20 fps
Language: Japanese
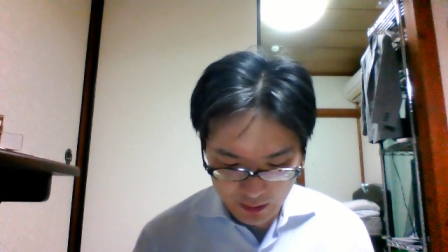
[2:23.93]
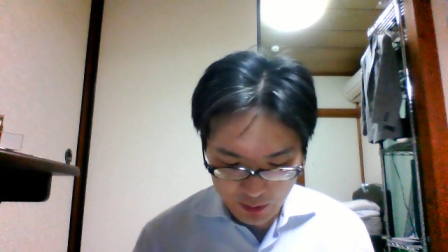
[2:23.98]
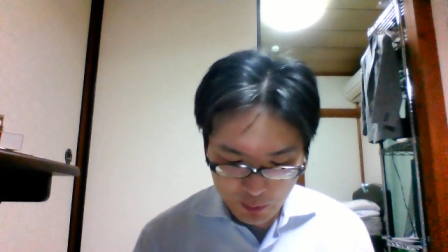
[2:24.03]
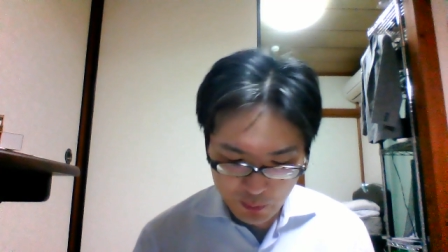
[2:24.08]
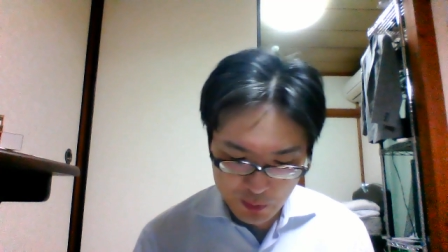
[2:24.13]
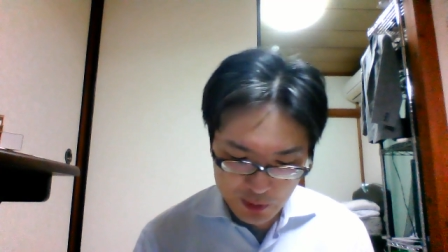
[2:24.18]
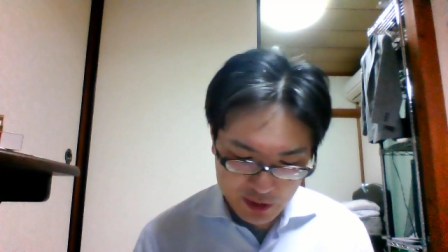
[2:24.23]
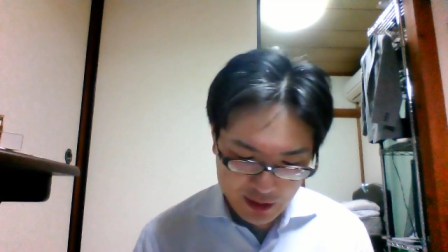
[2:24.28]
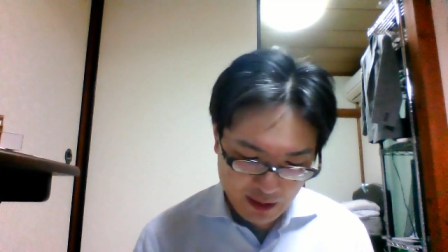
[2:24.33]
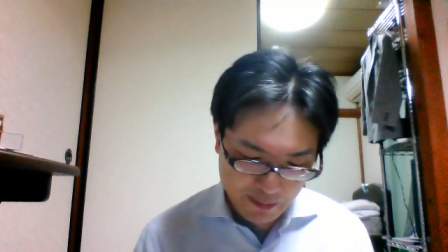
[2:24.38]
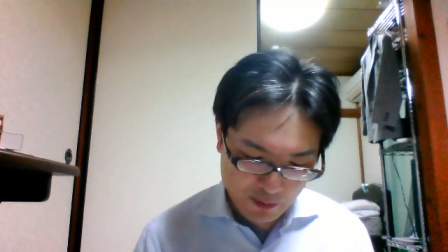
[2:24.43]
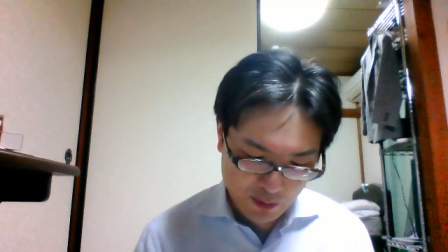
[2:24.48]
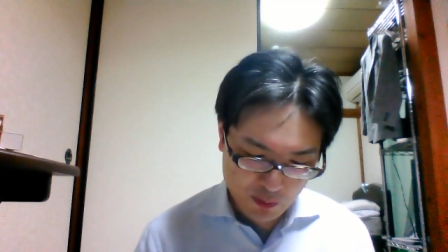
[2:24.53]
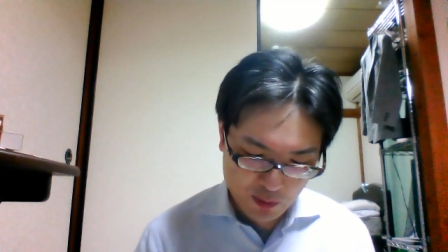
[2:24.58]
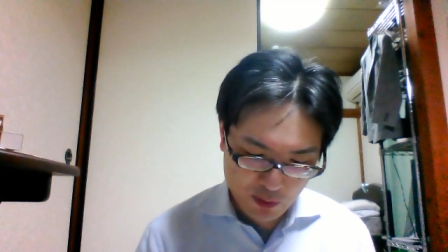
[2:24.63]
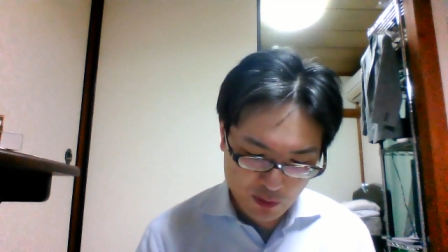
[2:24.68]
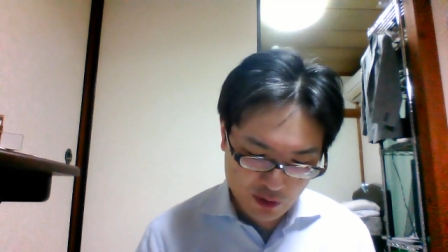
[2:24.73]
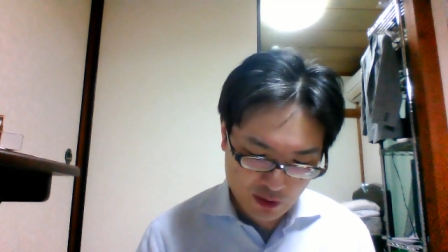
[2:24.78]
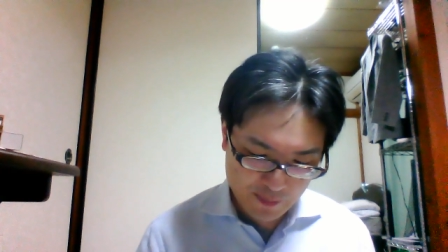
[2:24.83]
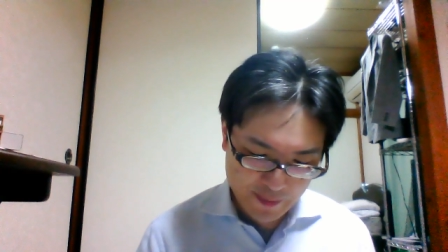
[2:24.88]
どうしても
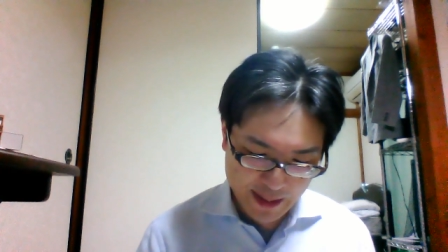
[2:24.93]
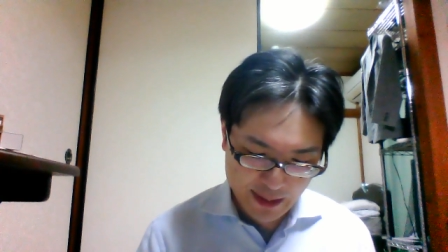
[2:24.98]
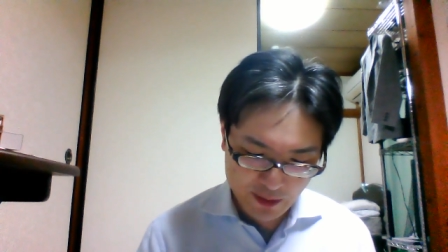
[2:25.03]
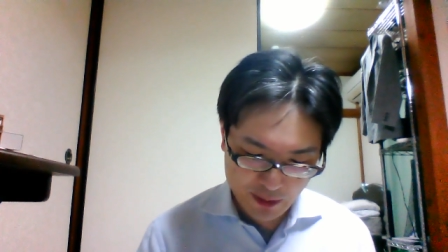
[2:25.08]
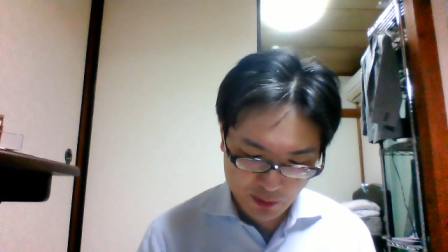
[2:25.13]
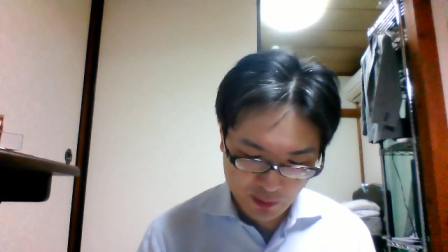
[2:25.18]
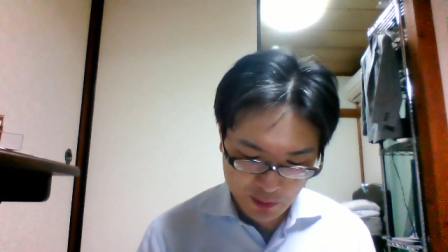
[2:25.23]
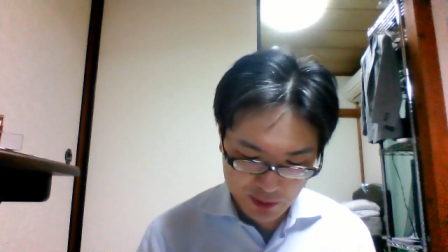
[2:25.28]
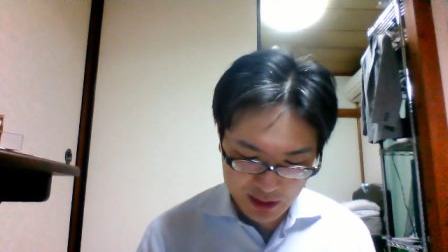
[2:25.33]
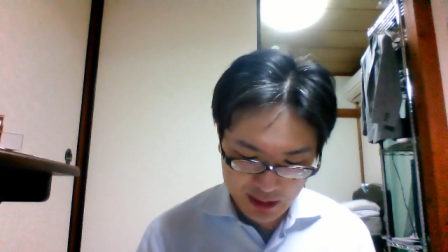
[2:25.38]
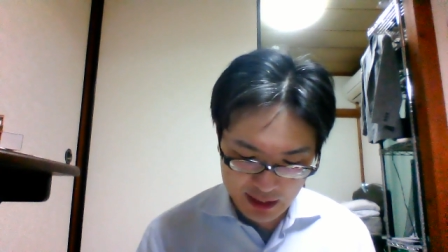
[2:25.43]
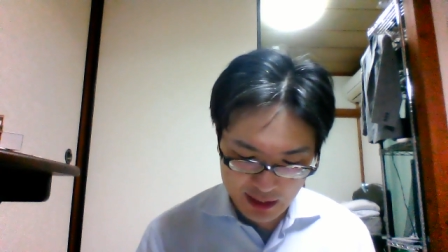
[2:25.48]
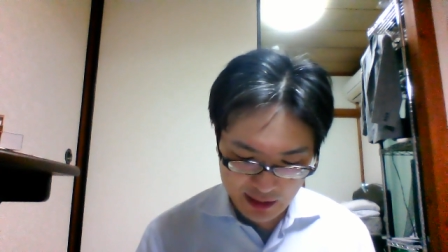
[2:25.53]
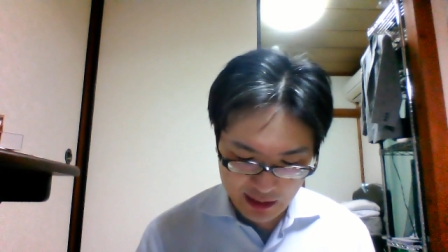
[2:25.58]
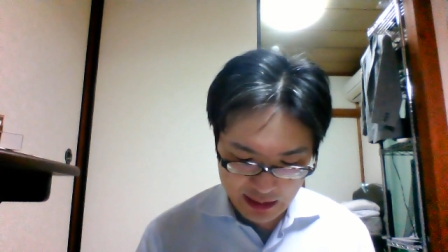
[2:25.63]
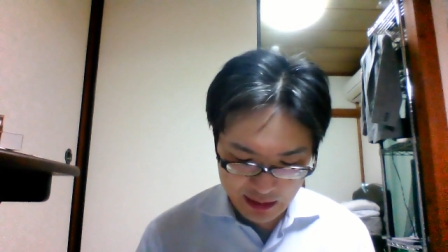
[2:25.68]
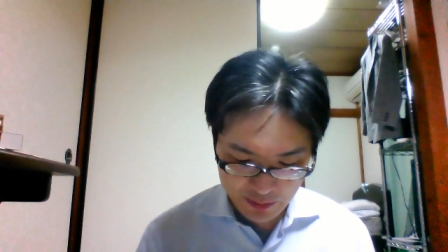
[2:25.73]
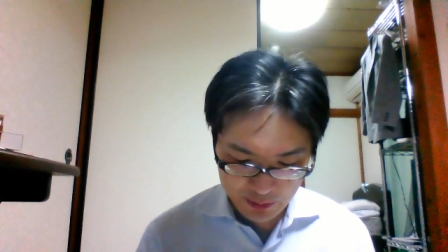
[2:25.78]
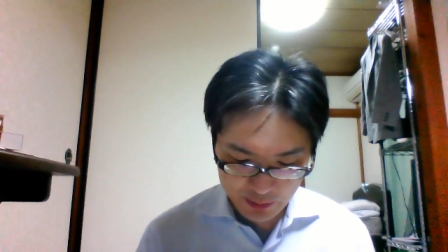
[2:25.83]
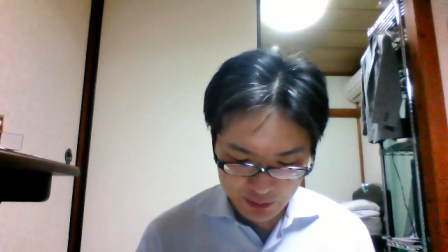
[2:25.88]
国民の土地や
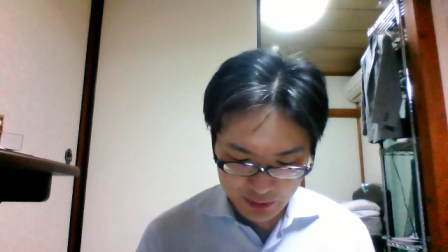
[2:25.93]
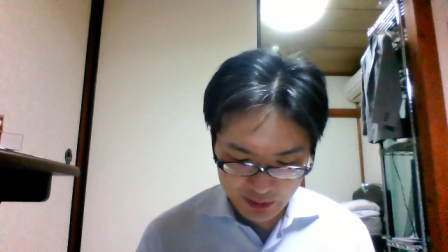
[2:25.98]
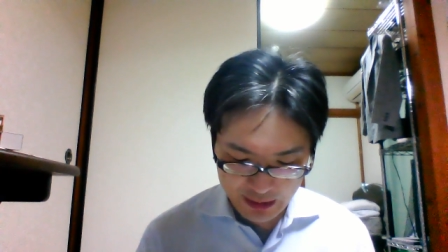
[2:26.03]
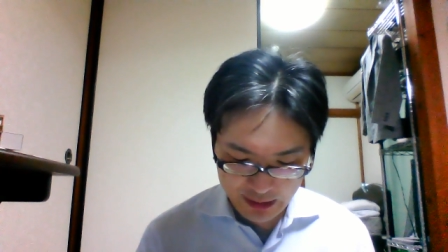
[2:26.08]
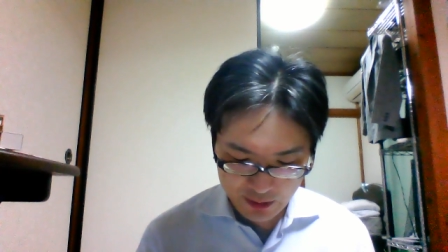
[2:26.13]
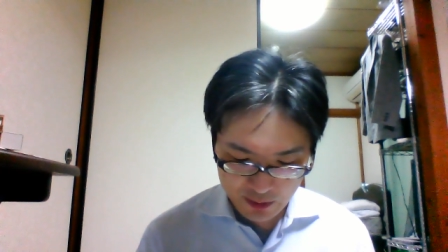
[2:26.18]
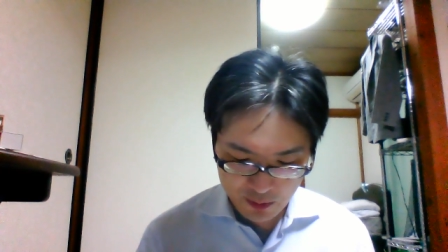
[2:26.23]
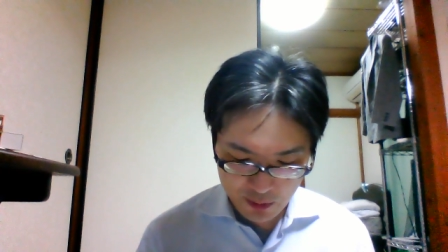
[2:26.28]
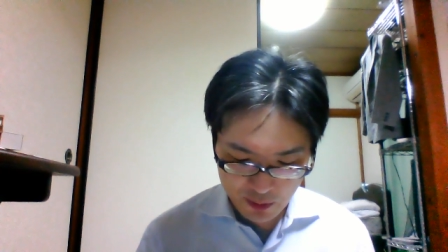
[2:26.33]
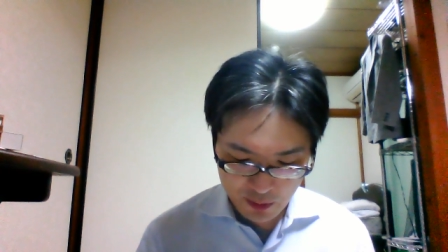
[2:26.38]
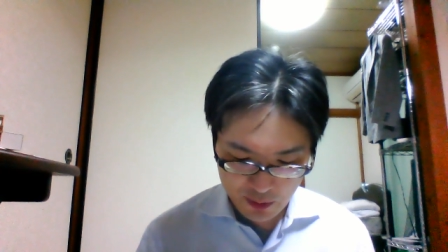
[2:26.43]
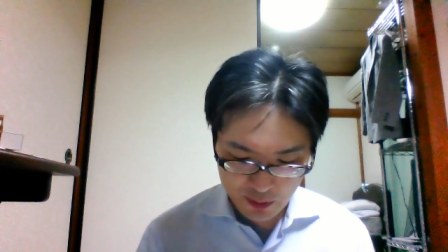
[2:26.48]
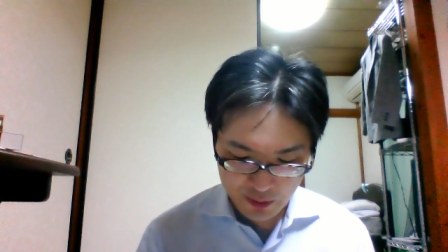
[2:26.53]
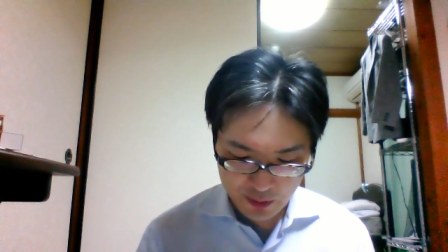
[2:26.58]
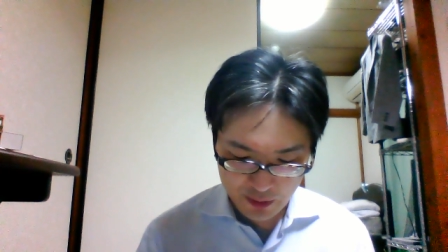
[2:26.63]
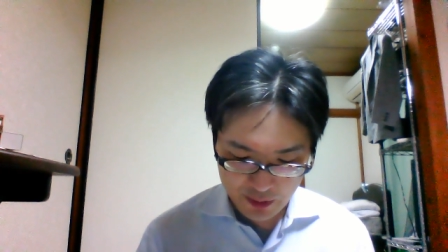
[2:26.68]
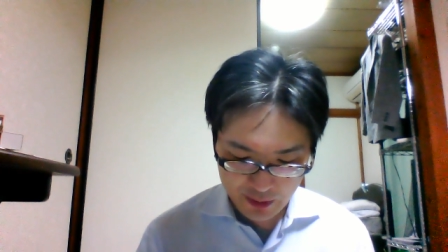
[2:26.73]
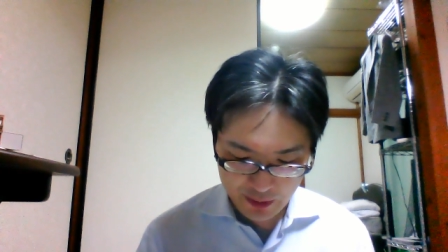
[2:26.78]
家屋などを